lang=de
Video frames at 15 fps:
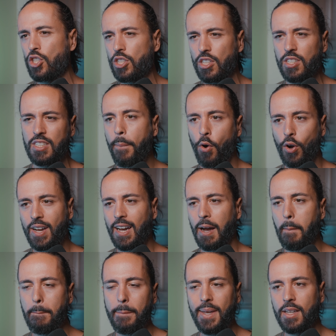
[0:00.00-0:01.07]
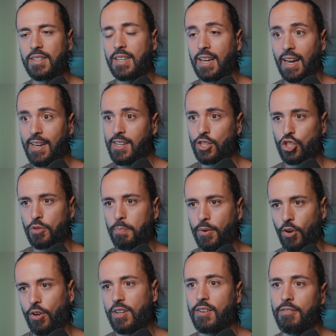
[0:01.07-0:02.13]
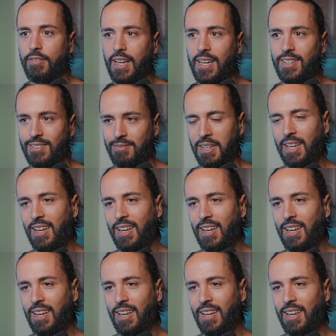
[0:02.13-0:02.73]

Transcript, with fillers: durchprogrammiert reingesprochen werden.